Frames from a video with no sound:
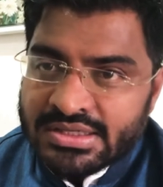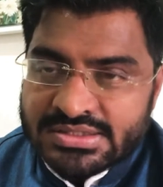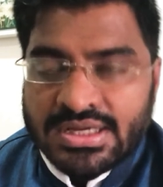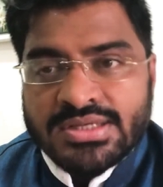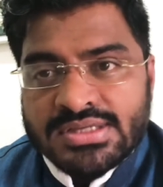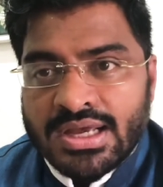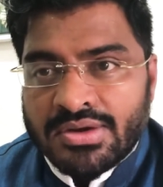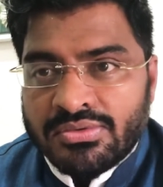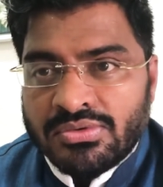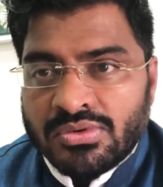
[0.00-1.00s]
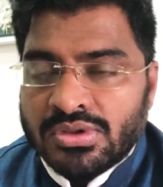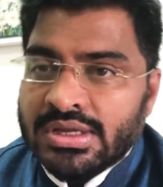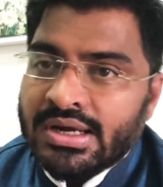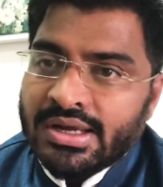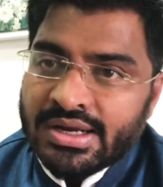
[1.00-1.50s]
ఇష్టానుసారం
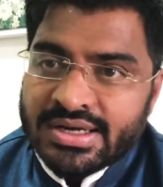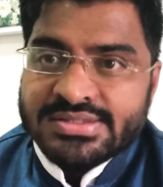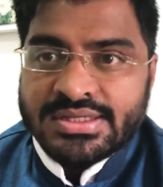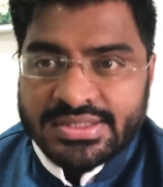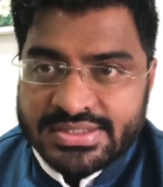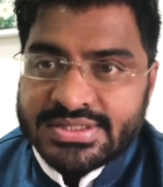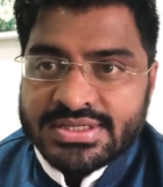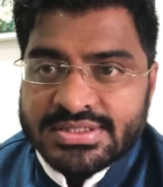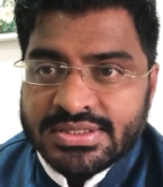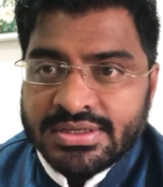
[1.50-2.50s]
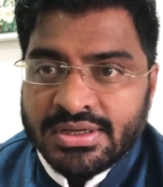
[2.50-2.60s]
కొత్తగా ఎల్ఆర్ఎస్ అని తెచ్చేసి